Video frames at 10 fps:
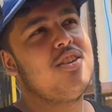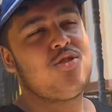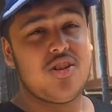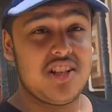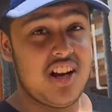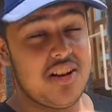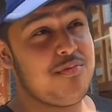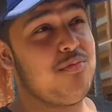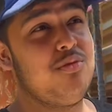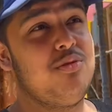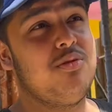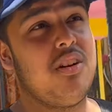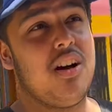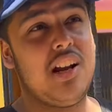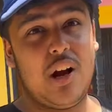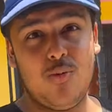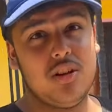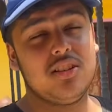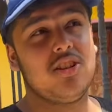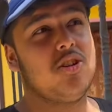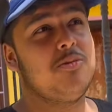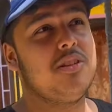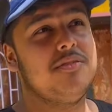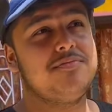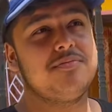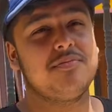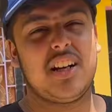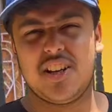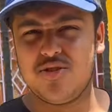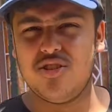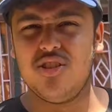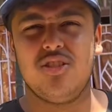শশা আনবো আর লাউ আনতে হবে আর কিছু ছিল